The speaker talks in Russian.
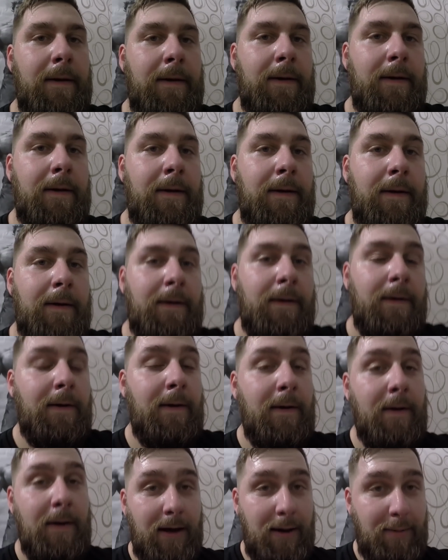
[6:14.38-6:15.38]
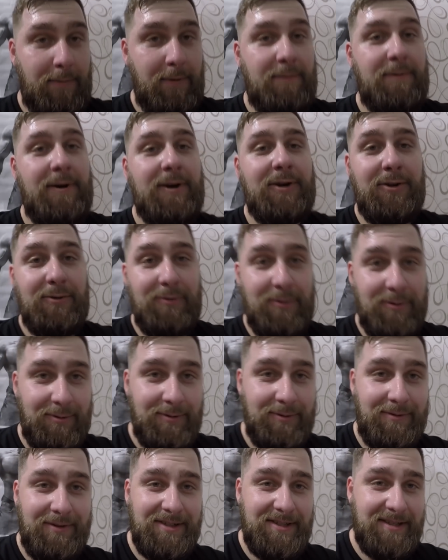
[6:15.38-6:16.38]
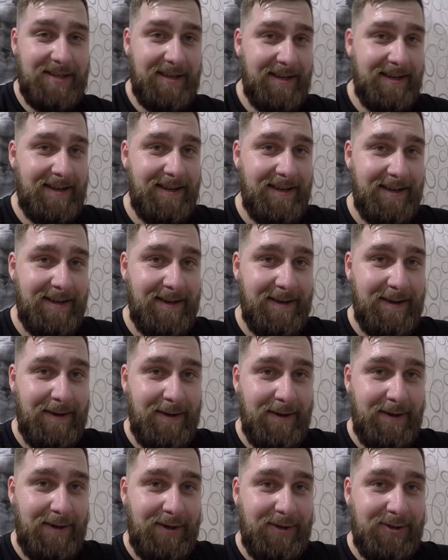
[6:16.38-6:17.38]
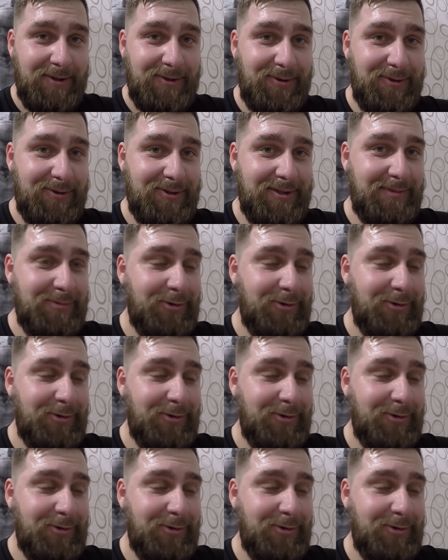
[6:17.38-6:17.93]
Но по факту у меня вот на, на видео снято, я весь мокрый был в